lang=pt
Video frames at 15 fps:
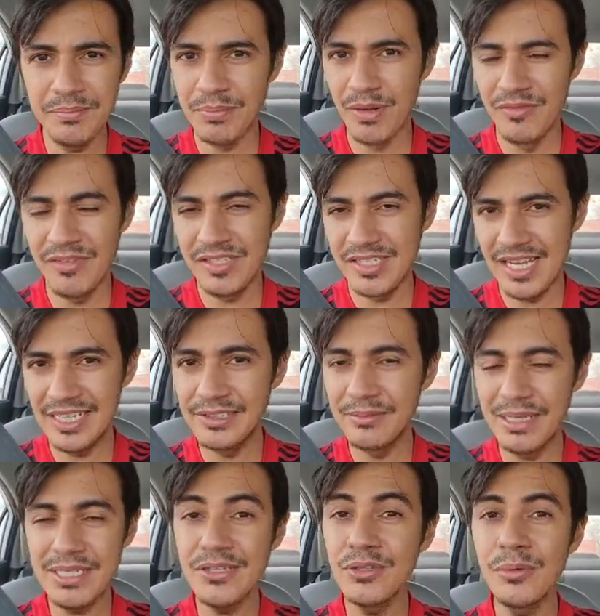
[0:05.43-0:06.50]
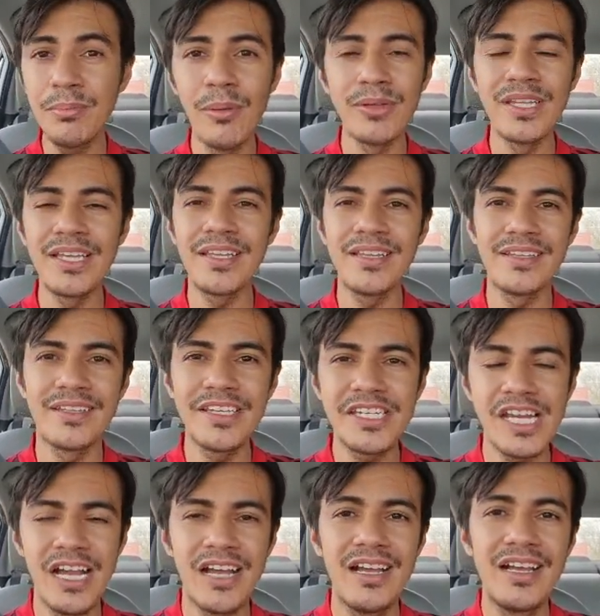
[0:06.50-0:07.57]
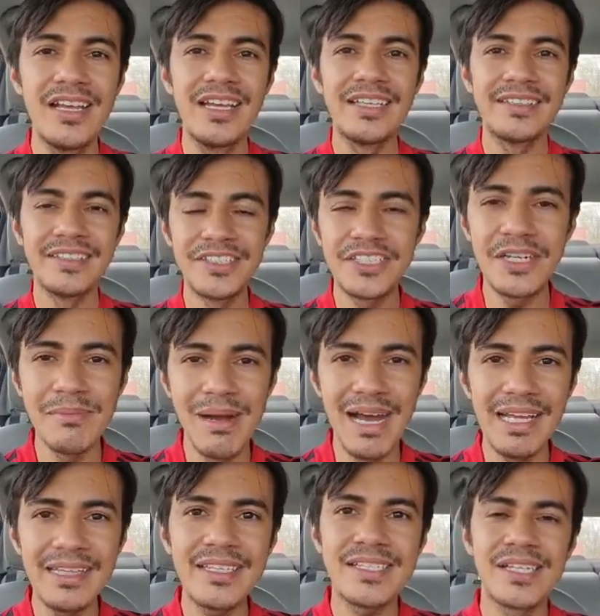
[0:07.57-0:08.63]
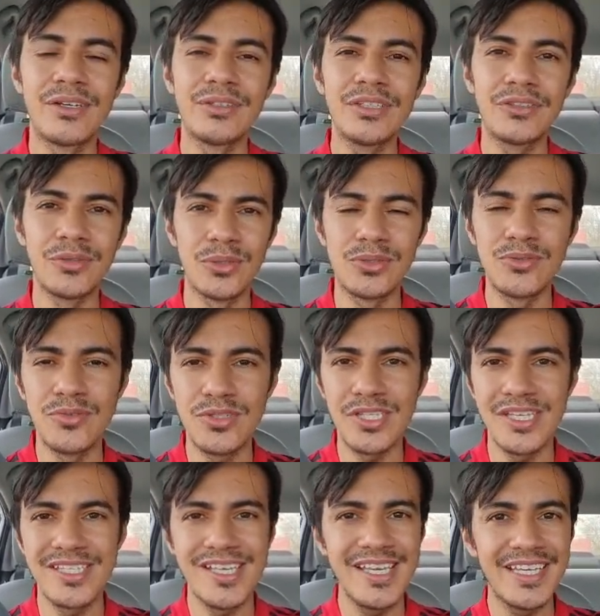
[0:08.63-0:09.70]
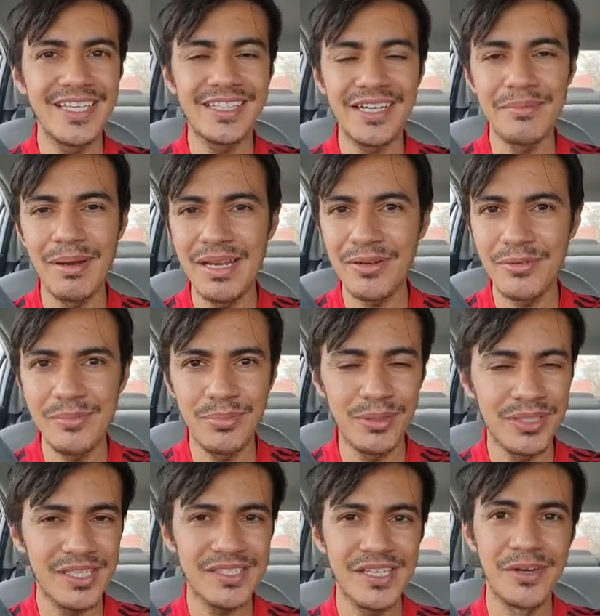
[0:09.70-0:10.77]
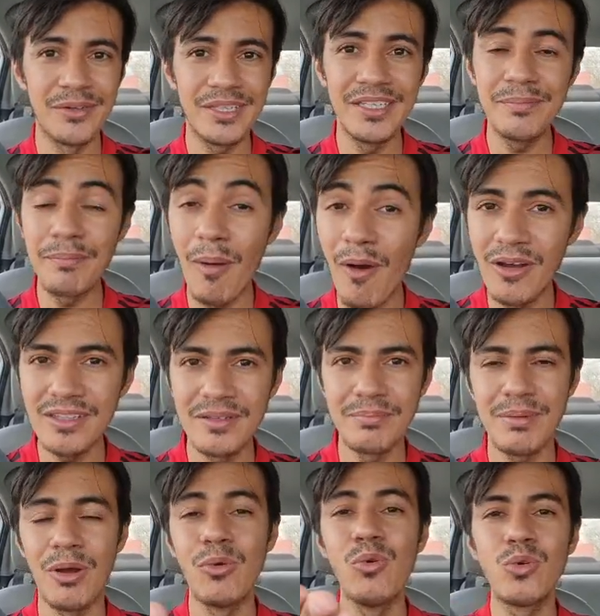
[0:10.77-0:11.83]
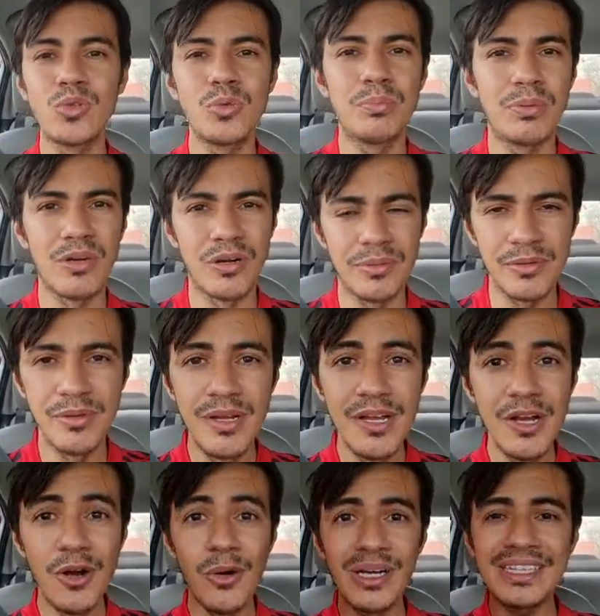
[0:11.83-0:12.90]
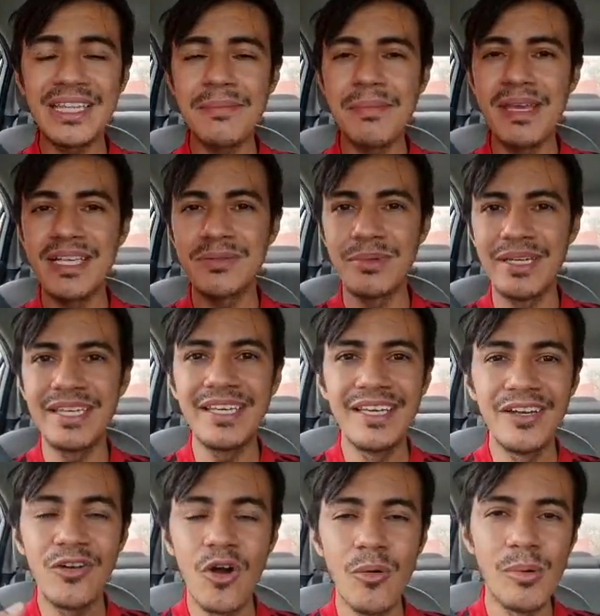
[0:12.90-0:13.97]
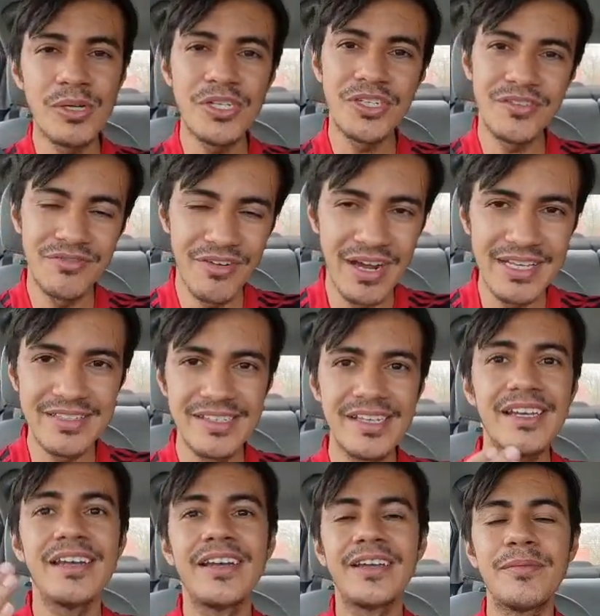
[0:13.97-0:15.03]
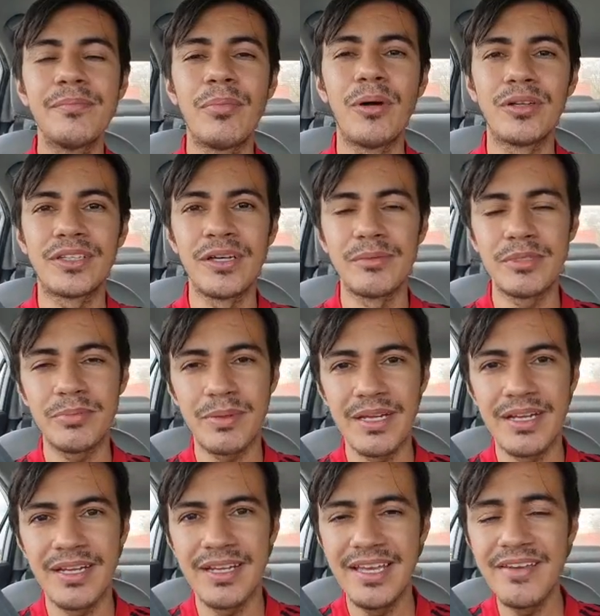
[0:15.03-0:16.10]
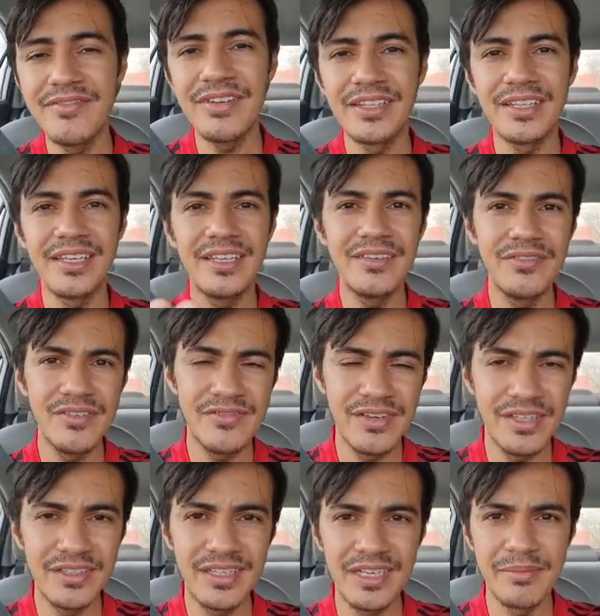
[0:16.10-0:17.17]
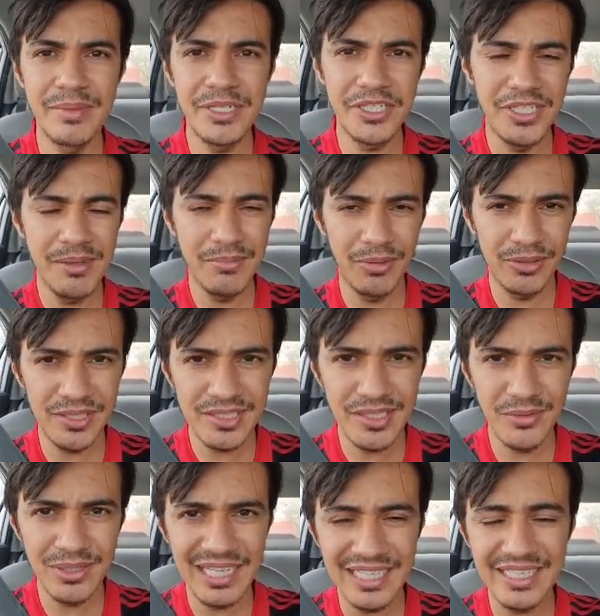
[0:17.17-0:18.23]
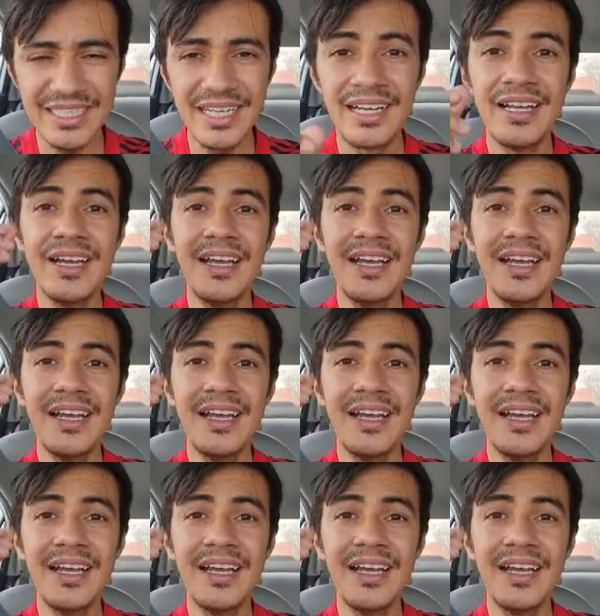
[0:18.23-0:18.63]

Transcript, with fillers: improvisado, mas eu não poderia deixar de chamar a atenção de todos vocês aí que trabalham com importação, que importa para o uso próprio ou até mesmo aí como a gente faz, né? Importamos para revender e viver inteiramente da importação. Galera,